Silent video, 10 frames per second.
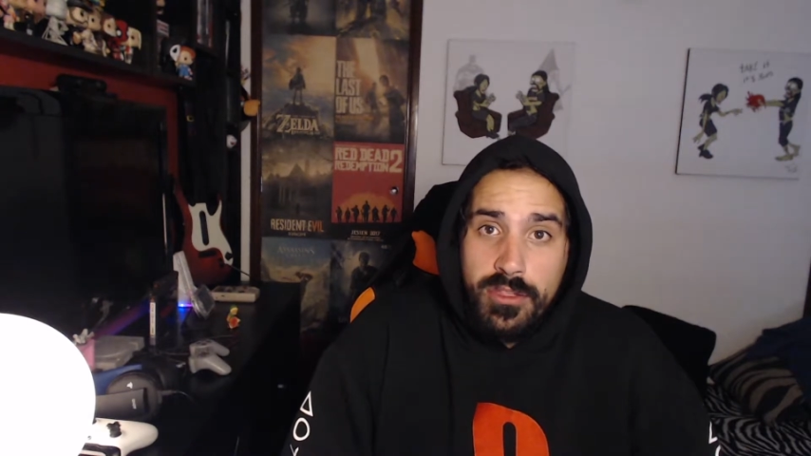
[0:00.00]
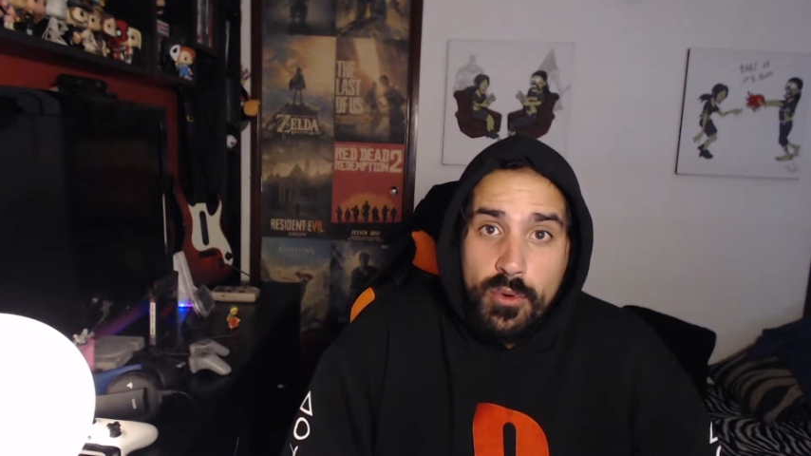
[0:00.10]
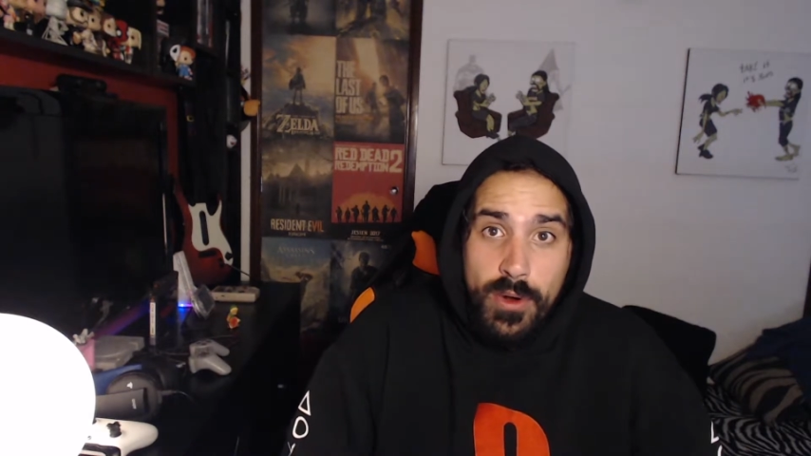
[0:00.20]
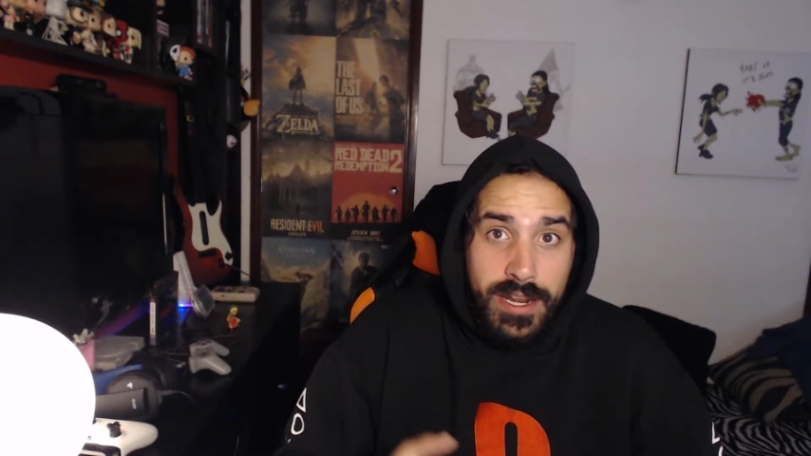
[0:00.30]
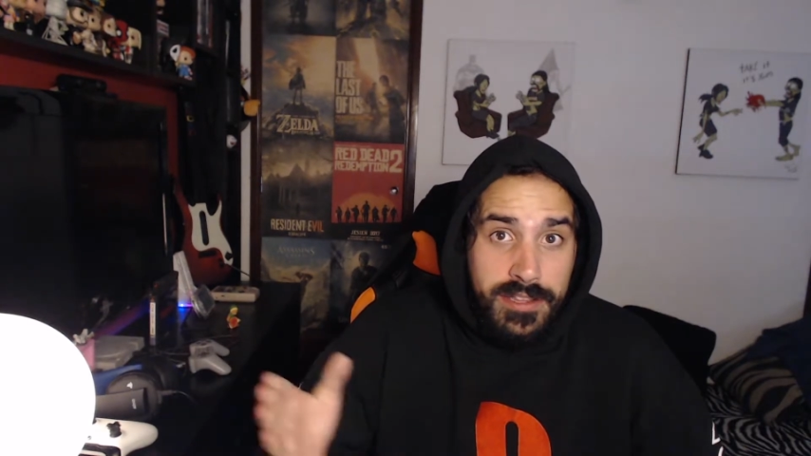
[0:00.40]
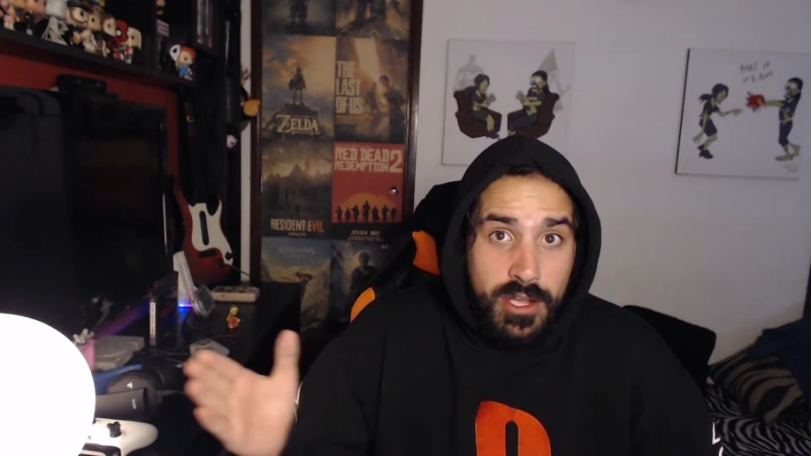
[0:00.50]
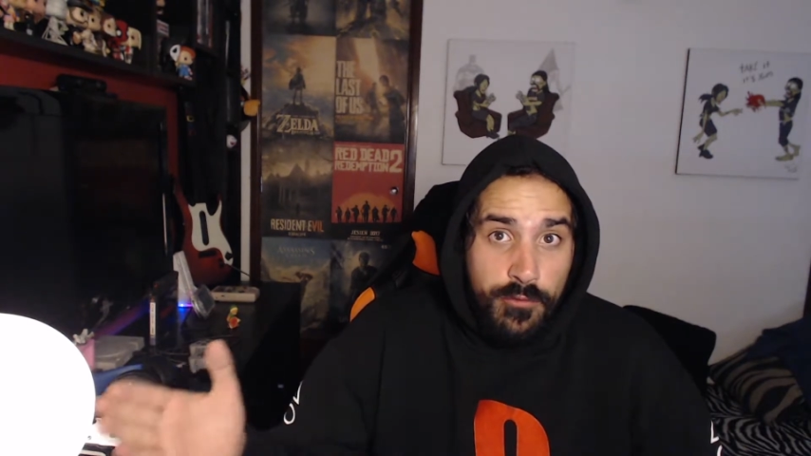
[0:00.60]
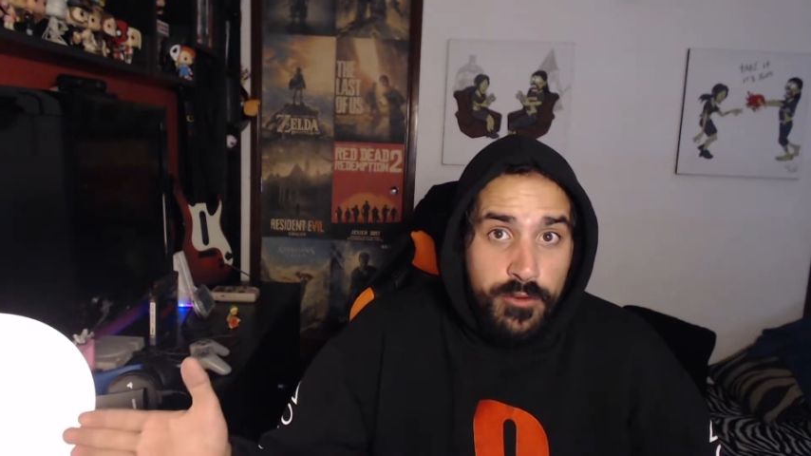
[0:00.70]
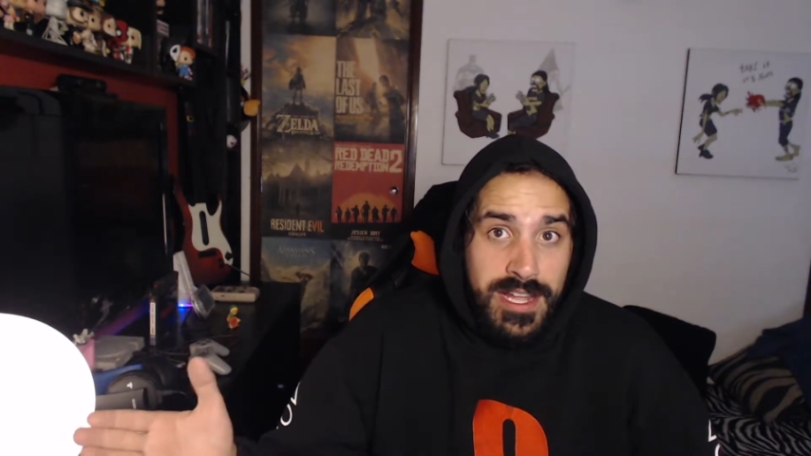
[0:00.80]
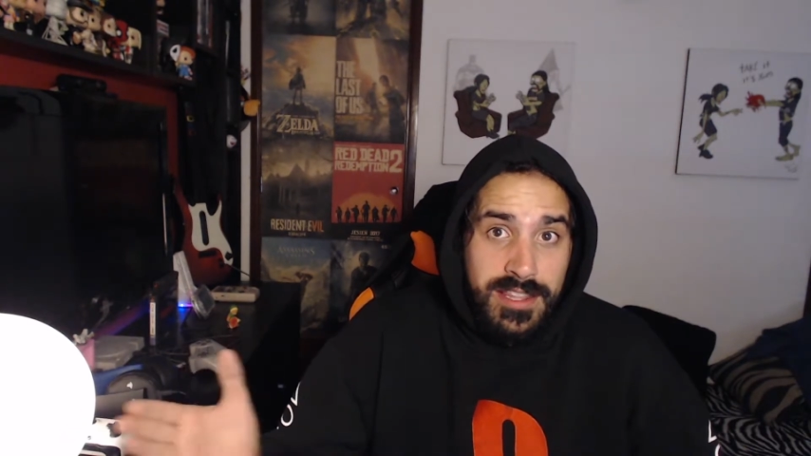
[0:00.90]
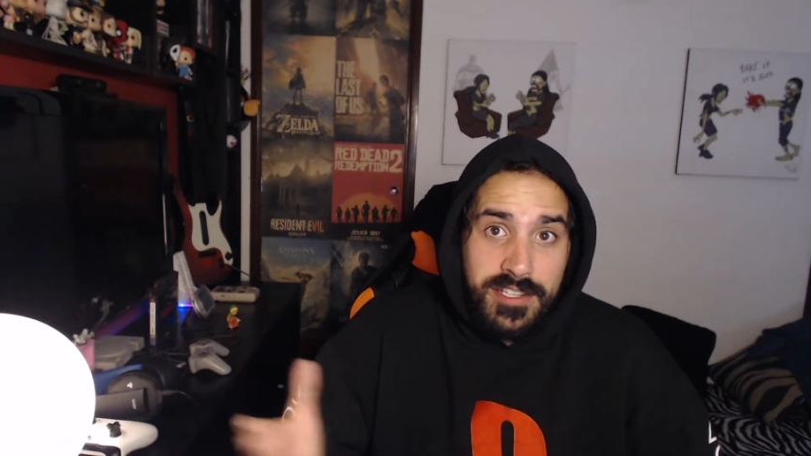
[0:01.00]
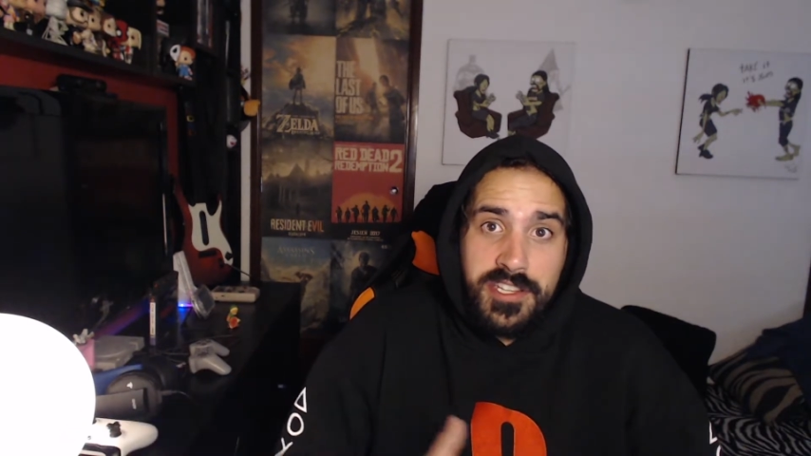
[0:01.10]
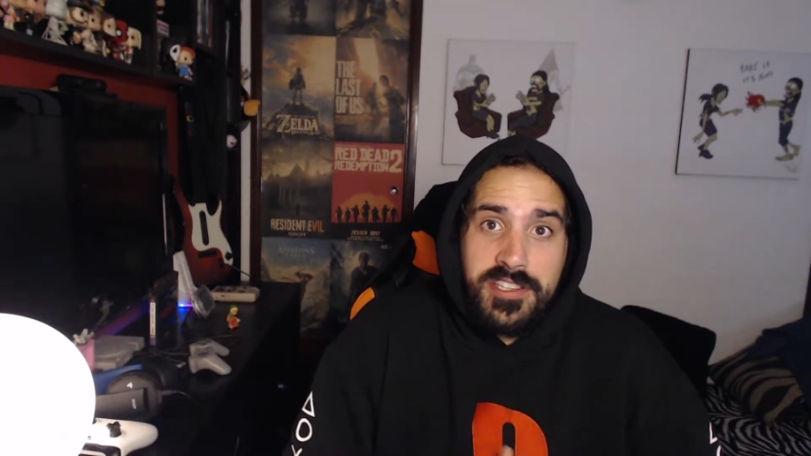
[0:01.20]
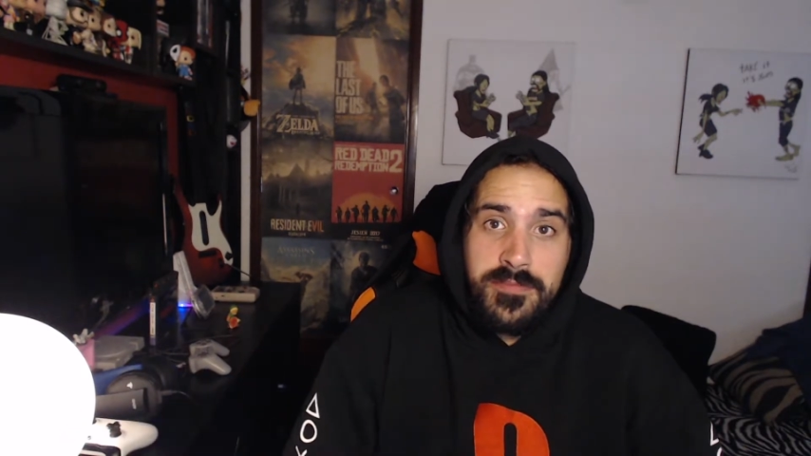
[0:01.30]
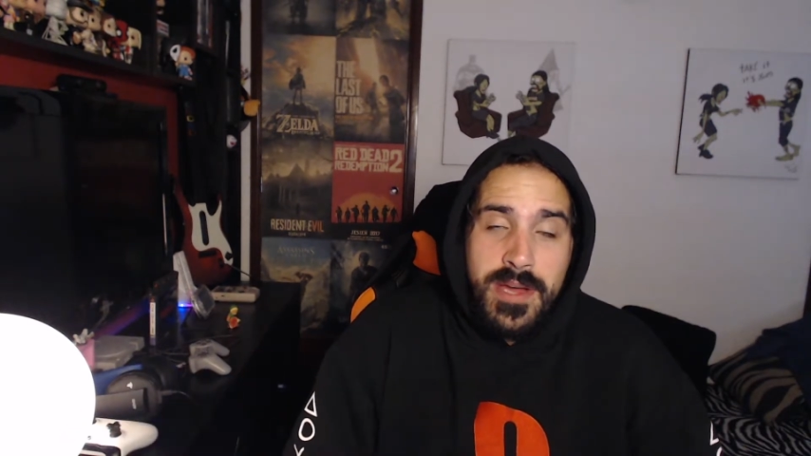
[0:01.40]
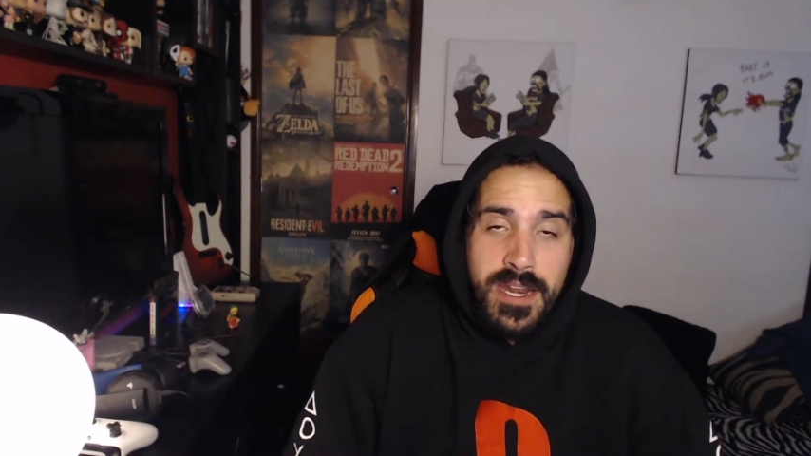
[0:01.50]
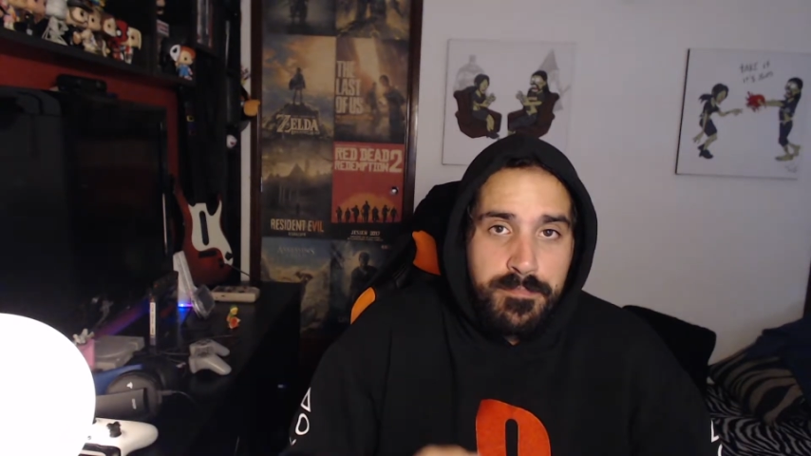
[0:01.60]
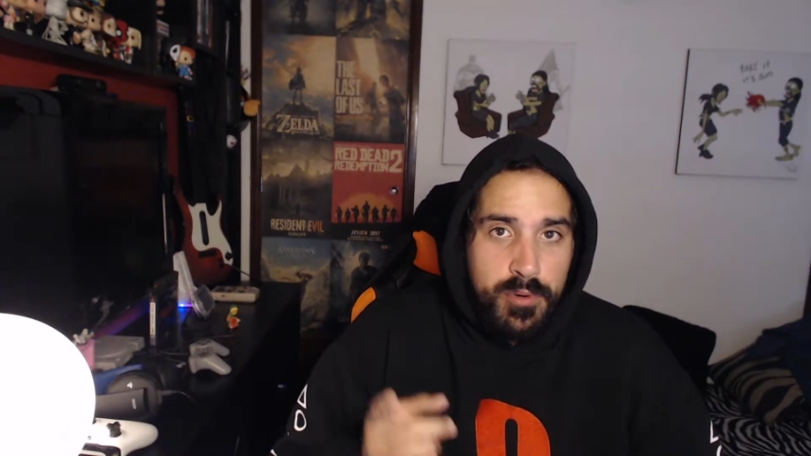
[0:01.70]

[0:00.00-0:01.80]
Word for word: decorrer até o final desta semana,